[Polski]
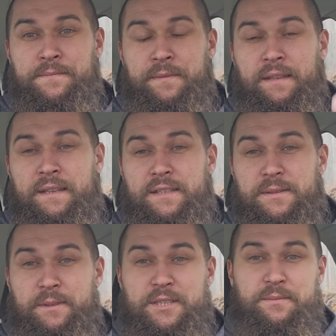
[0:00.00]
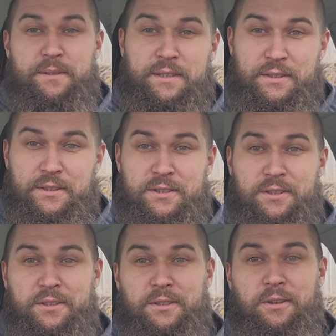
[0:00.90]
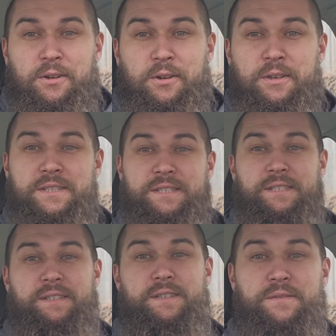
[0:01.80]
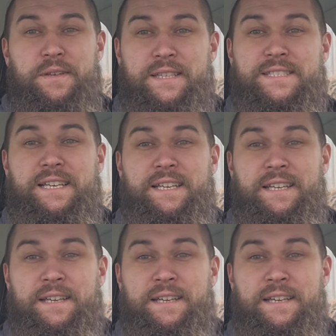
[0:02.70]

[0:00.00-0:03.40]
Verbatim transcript: mm, i zobaczymy, kto, kogo jest e, więcej.